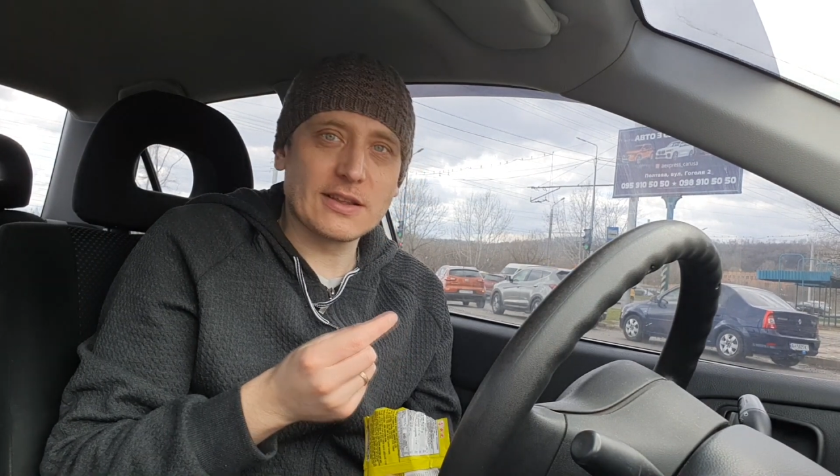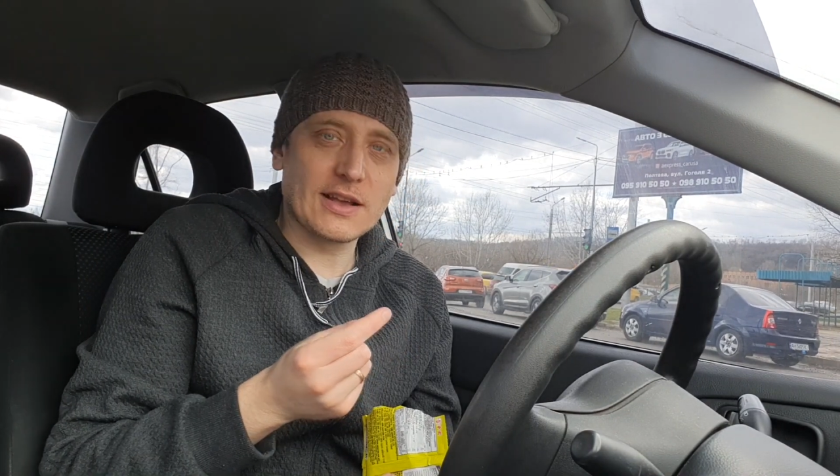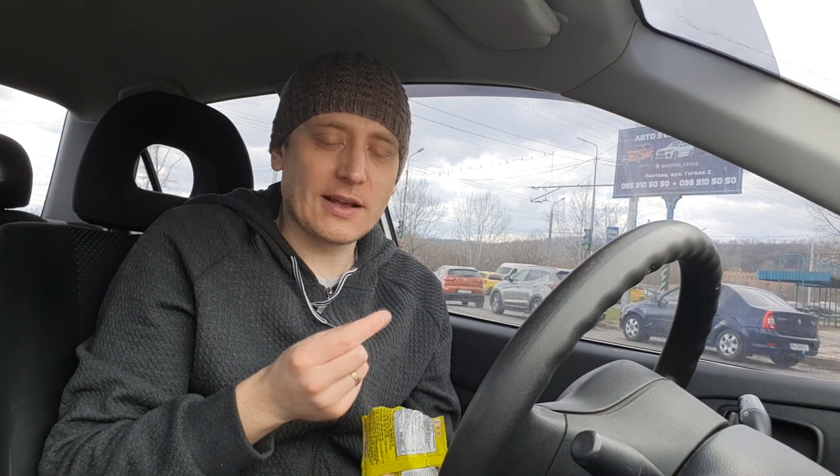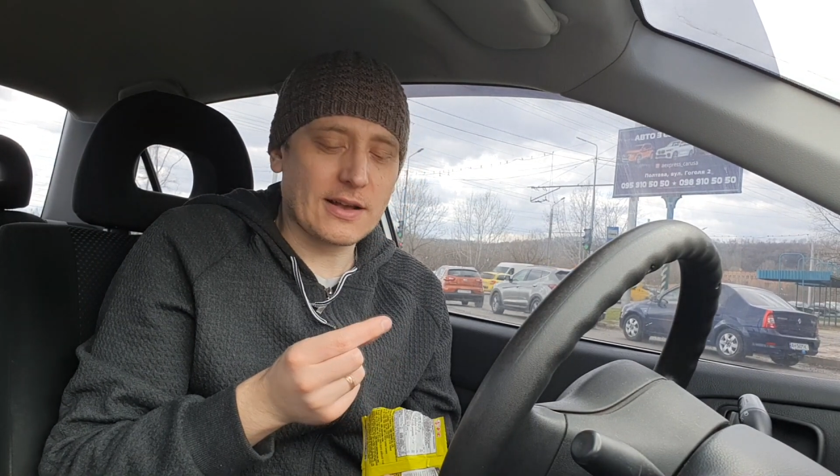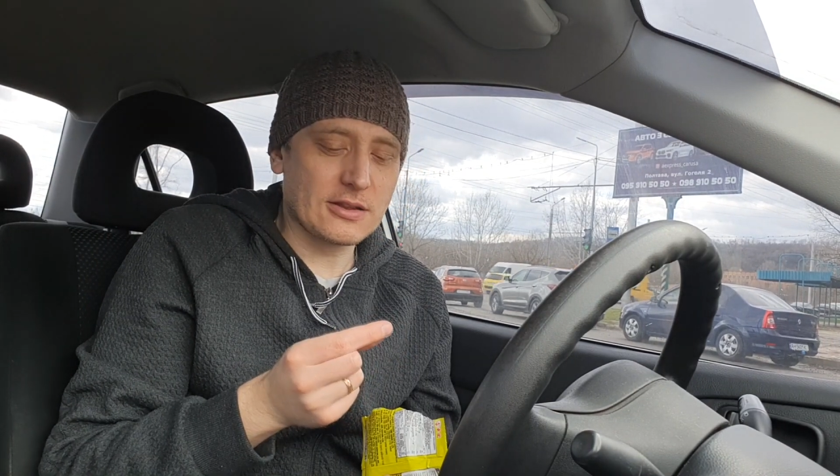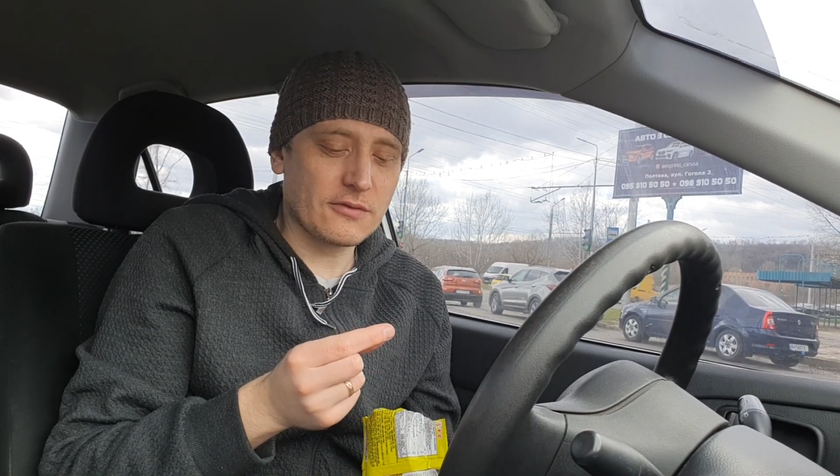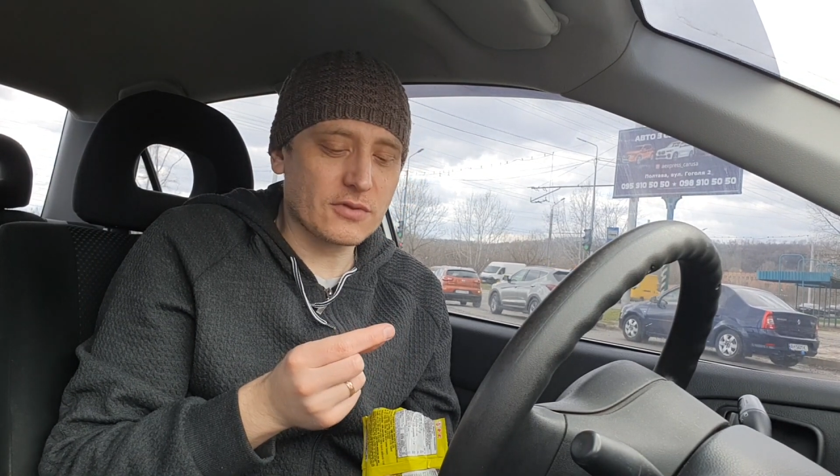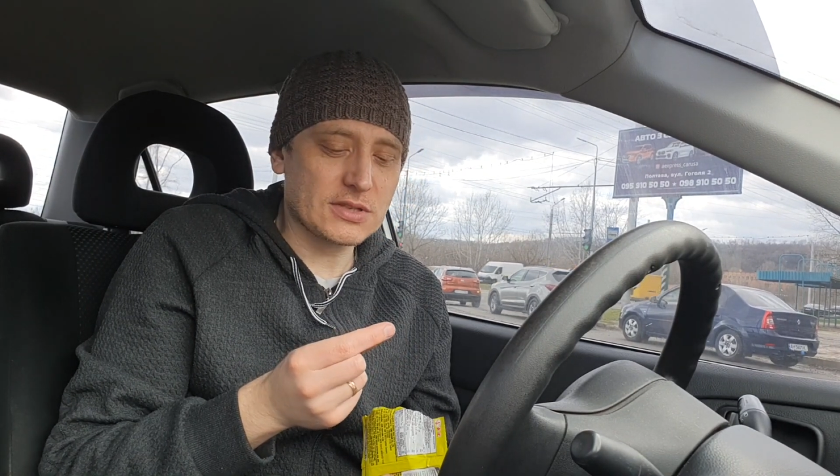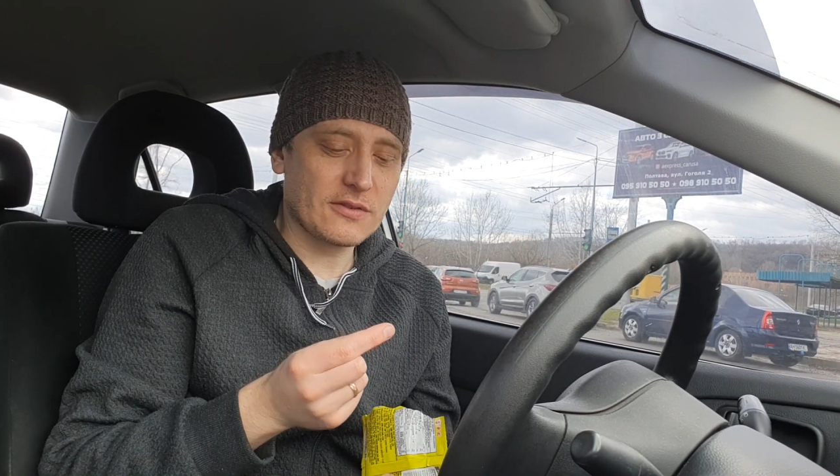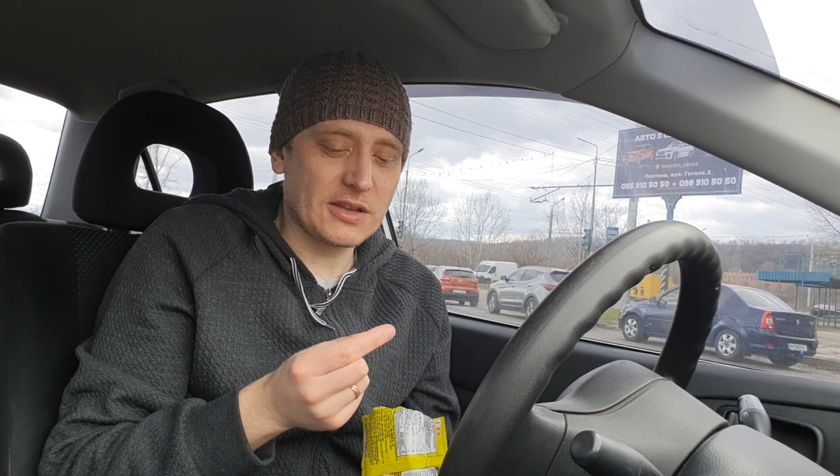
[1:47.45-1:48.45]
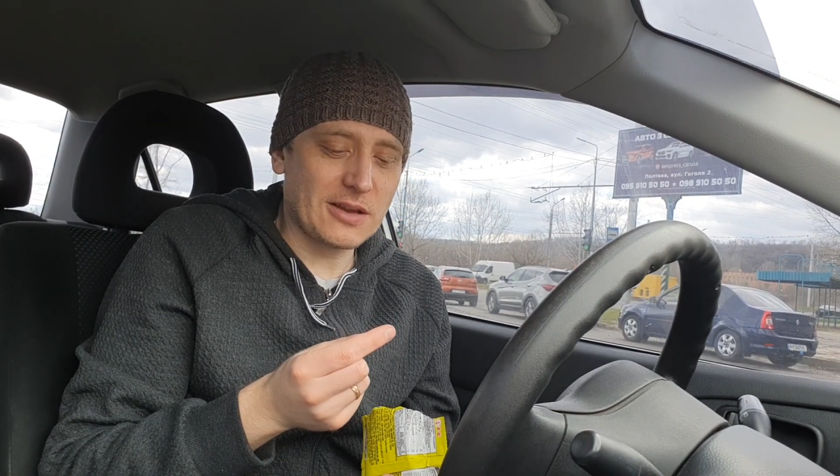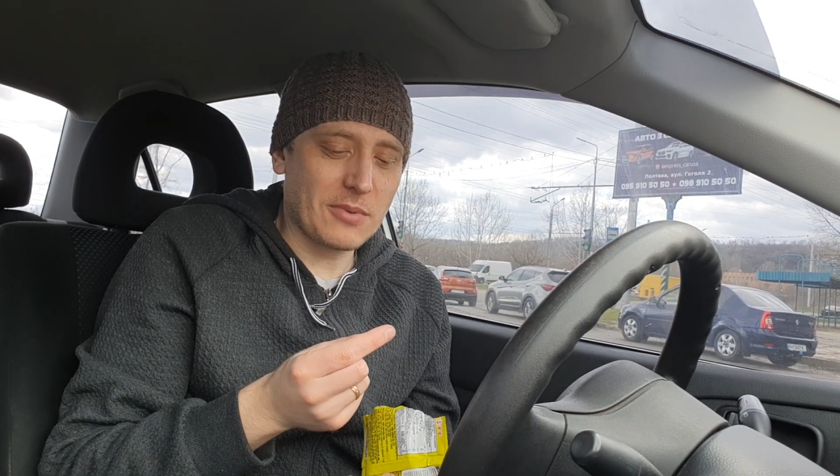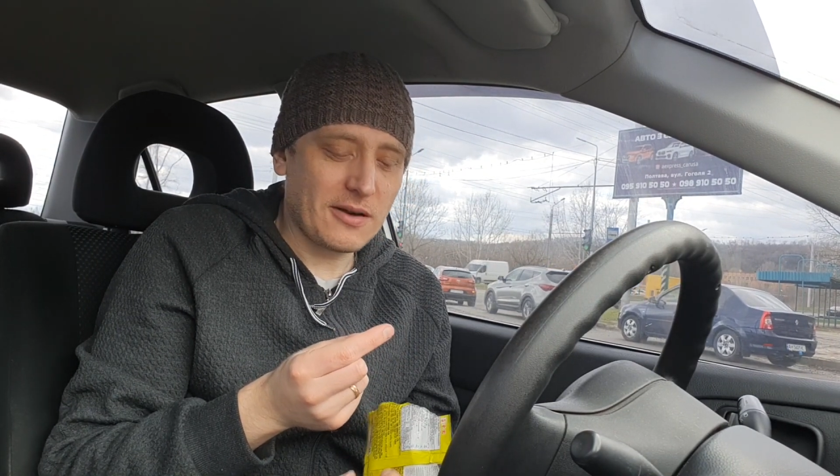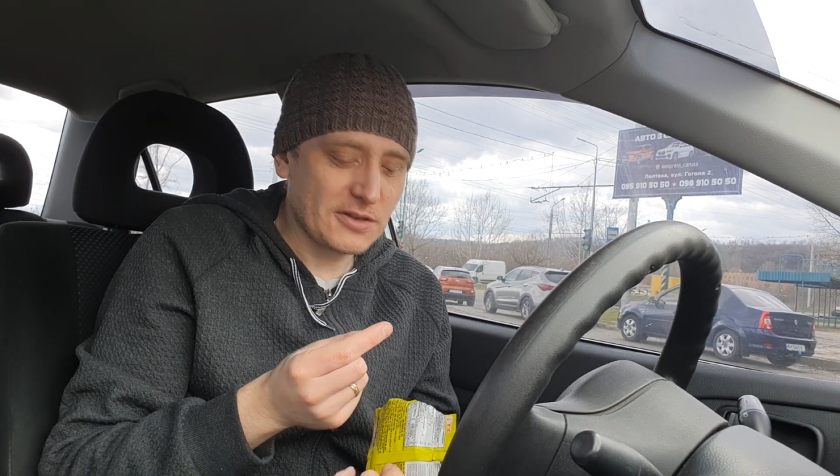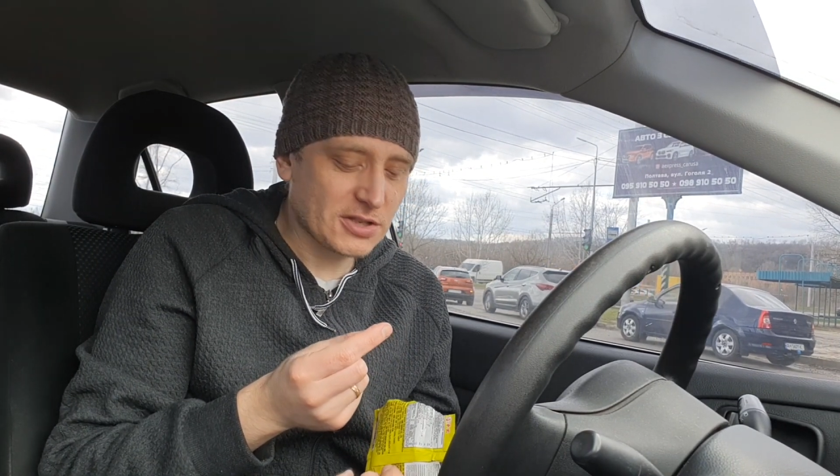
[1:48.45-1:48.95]
такая какая-то вкусовая
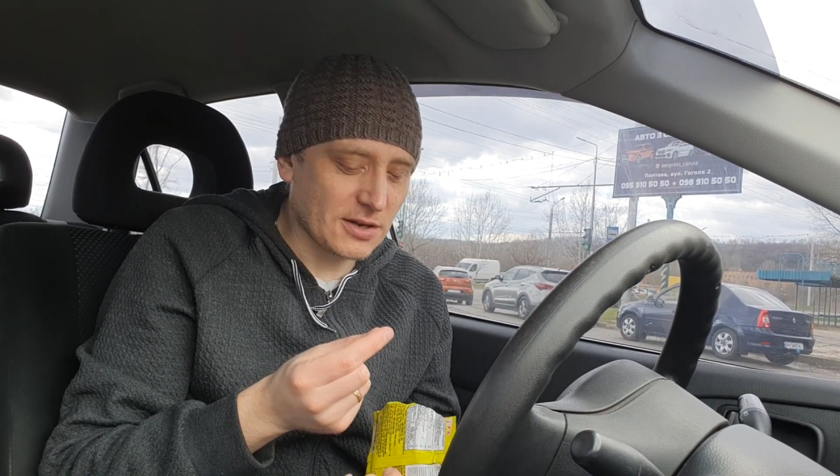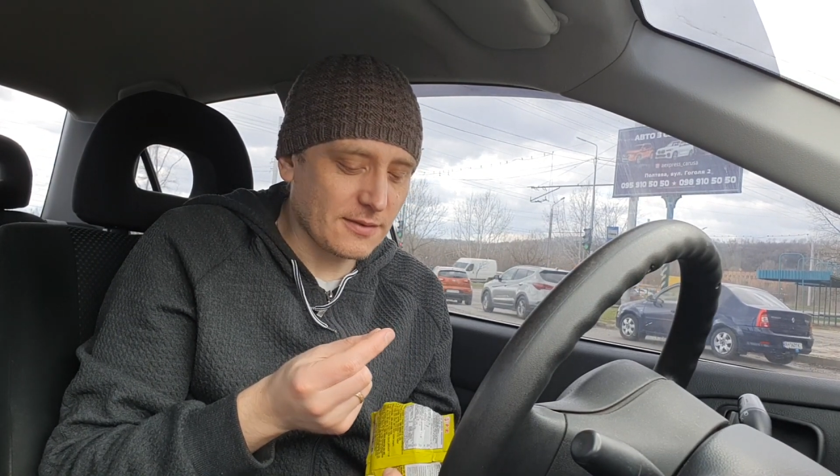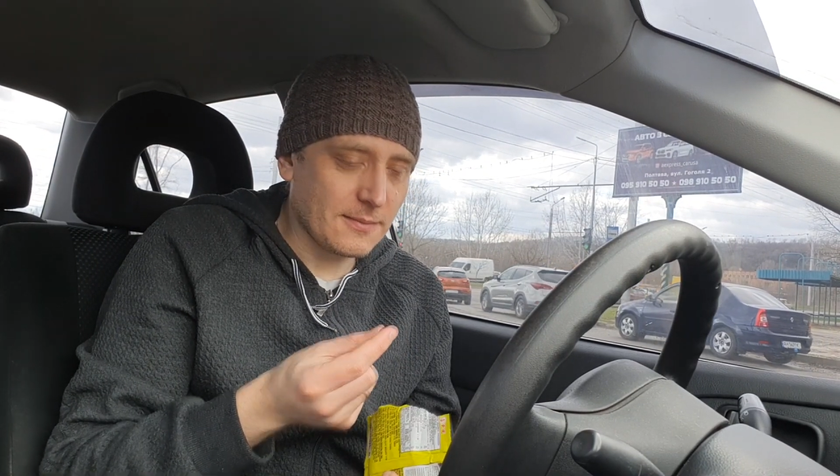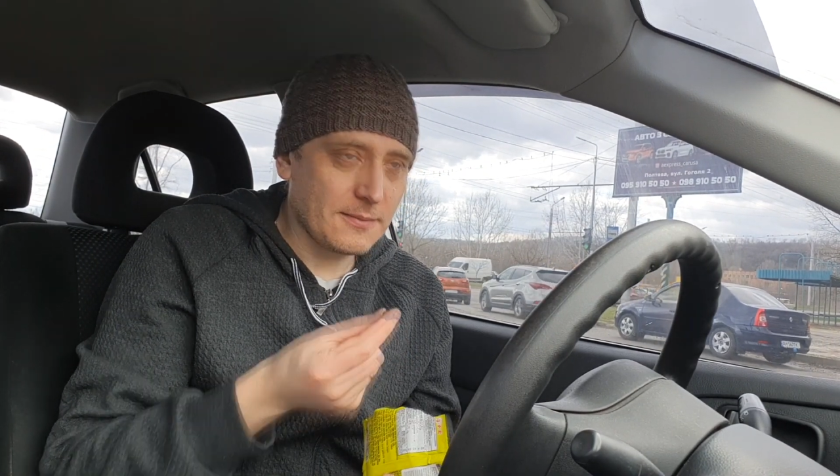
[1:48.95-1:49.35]
добавочка.